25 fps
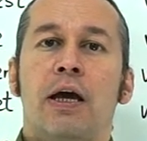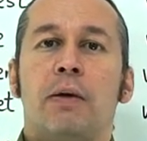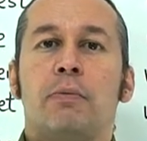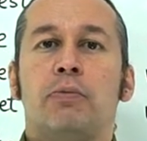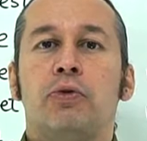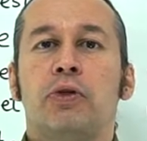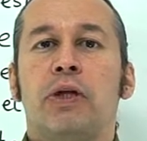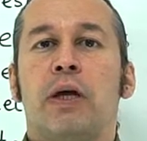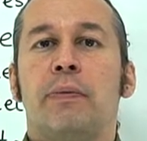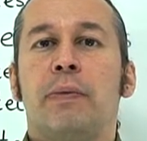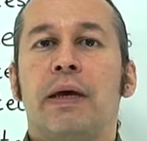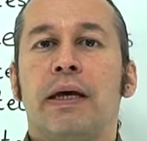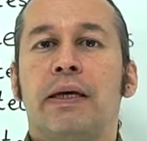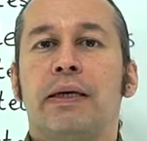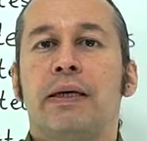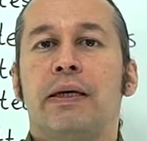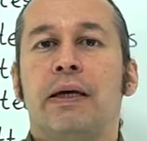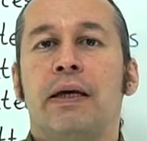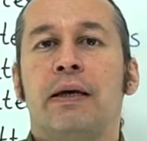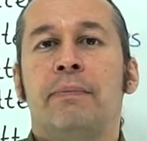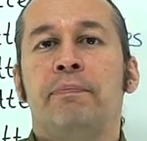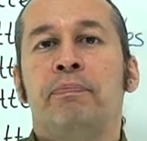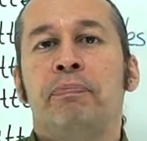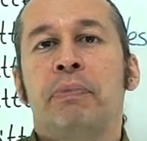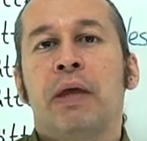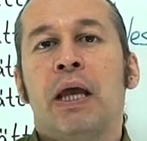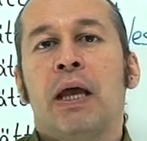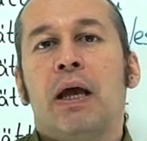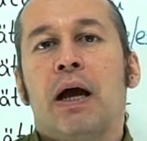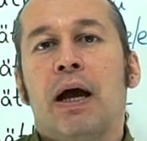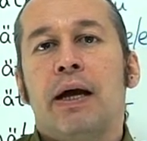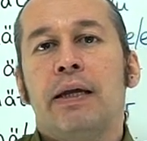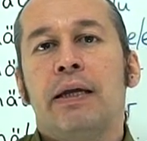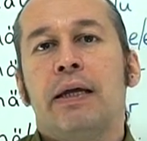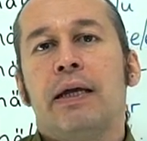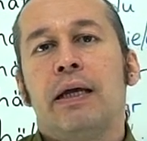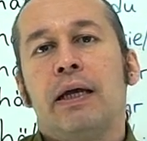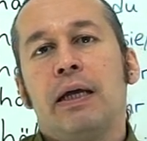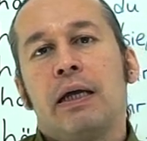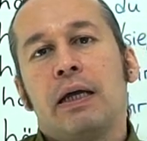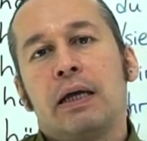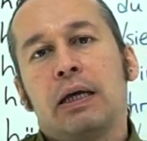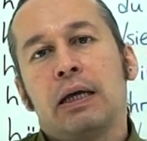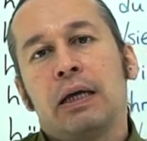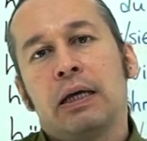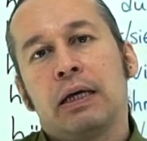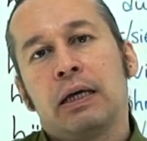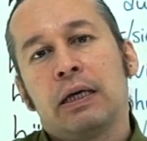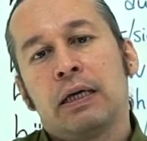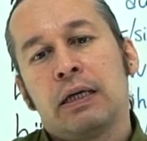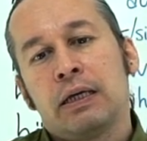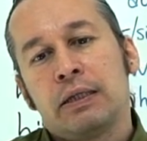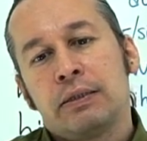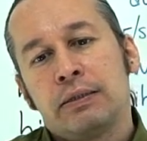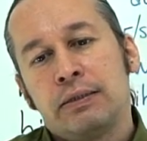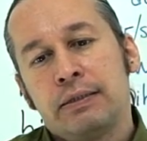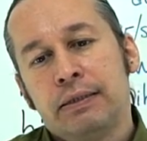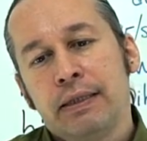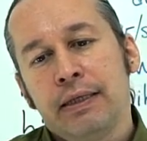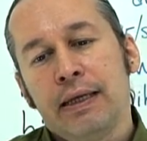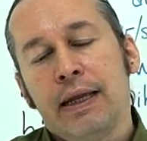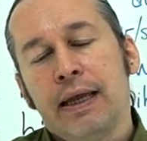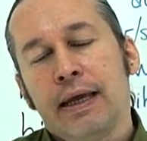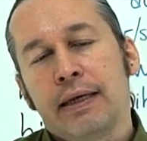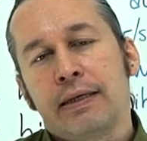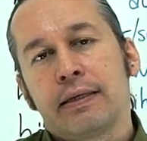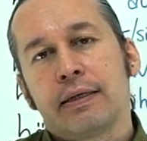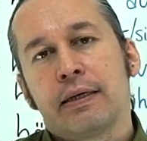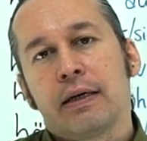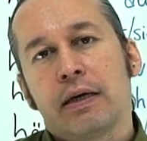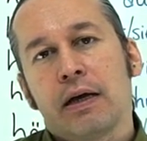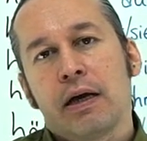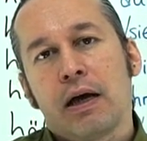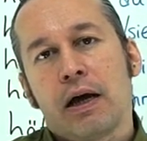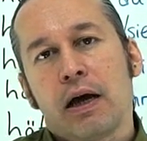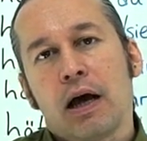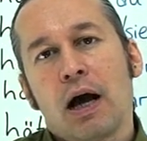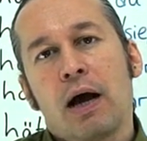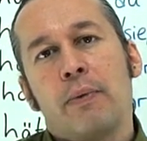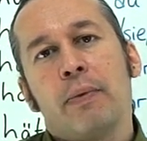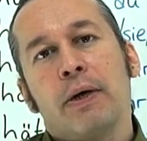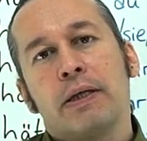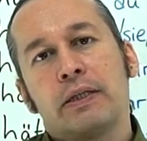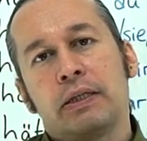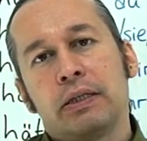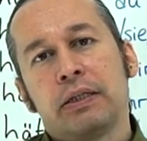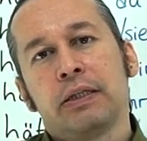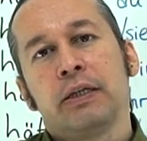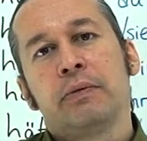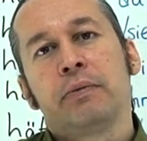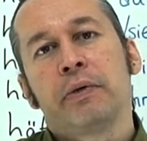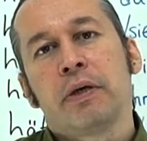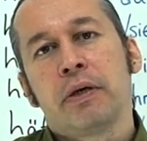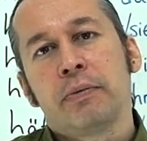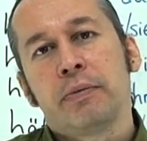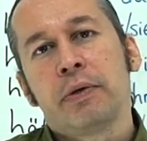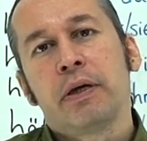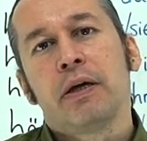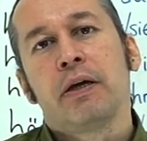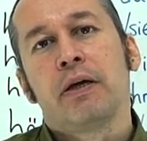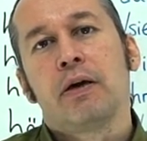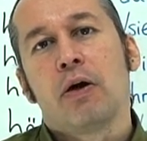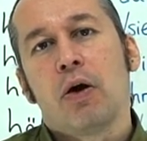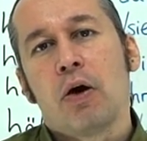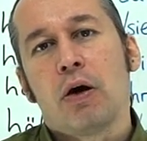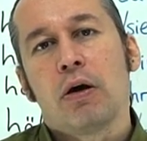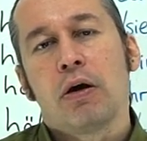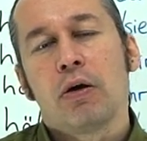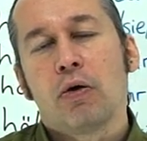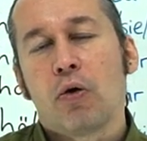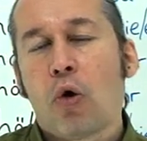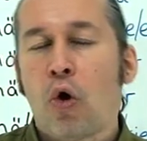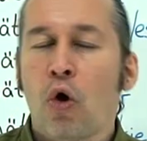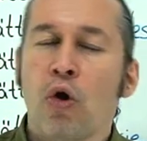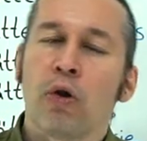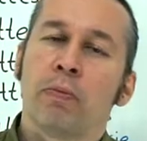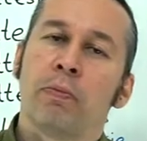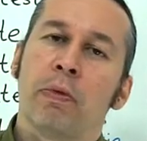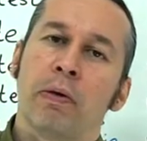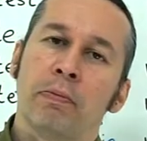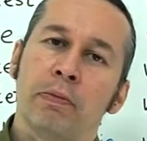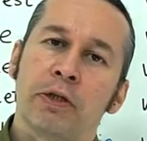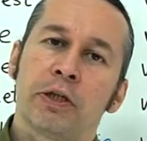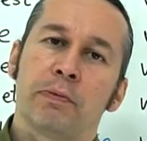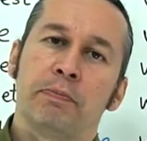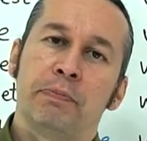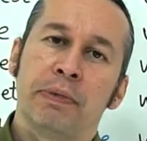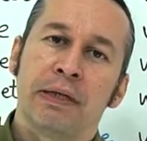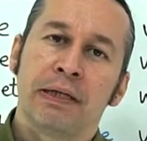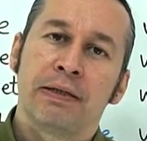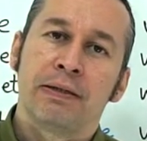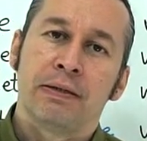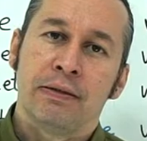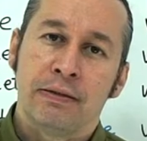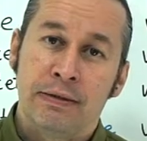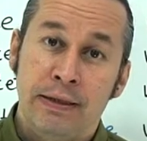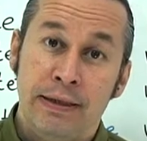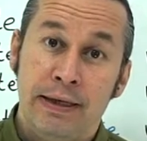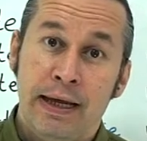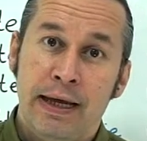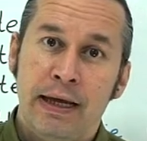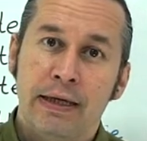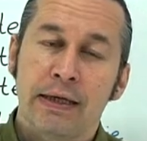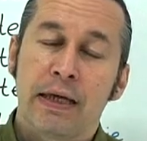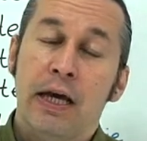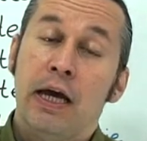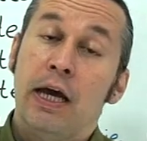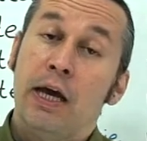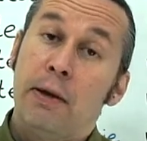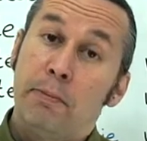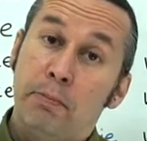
Bu demek ki hani e, dilek ama dediğim gibi olmamış bir dilek.